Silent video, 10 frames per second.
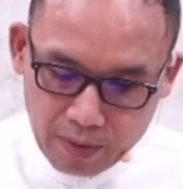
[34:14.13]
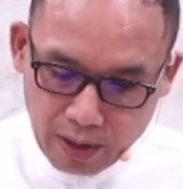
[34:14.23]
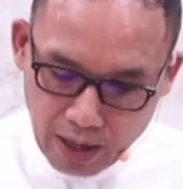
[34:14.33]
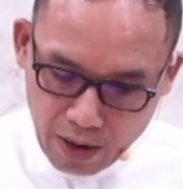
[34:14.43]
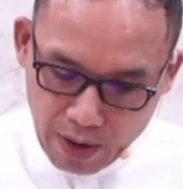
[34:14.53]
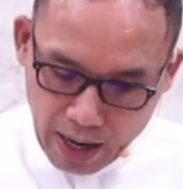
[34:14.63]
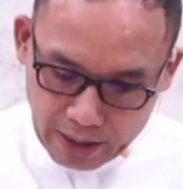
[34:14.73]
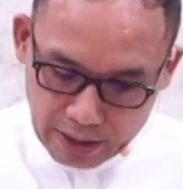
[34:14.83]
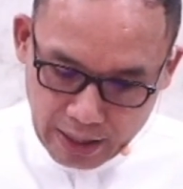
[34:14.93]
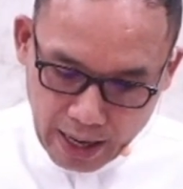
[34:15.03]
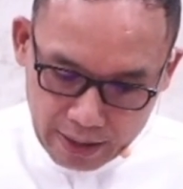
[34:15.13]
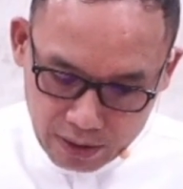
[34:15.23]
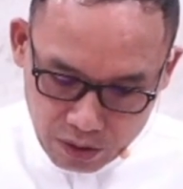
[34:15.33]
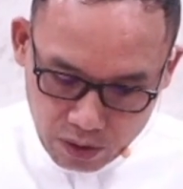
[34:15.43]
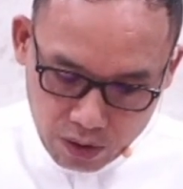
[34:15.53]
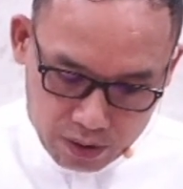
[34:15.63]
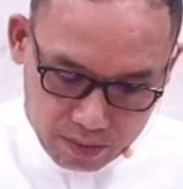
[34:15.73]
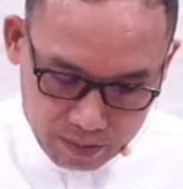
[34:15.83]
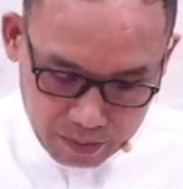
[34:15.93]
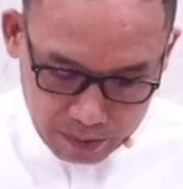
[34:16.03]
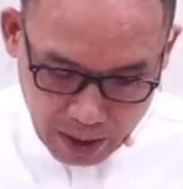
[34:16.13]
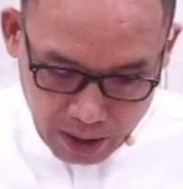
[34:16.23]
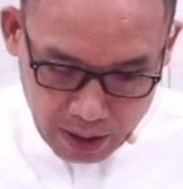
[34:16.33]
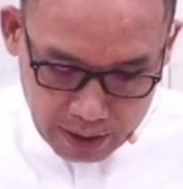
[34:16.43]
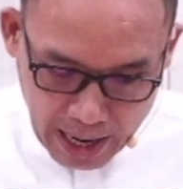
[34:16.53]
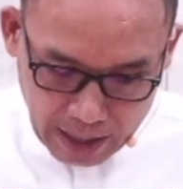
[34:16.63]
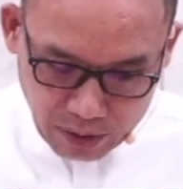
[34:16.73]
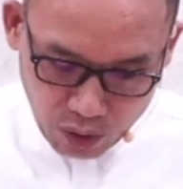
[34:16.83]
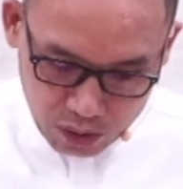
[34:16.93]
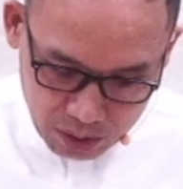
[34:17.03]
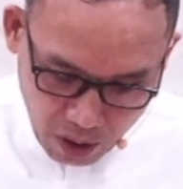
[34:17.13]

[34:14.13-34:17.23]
เราอธิษฐานถืออดนะอย่างถูกต้อง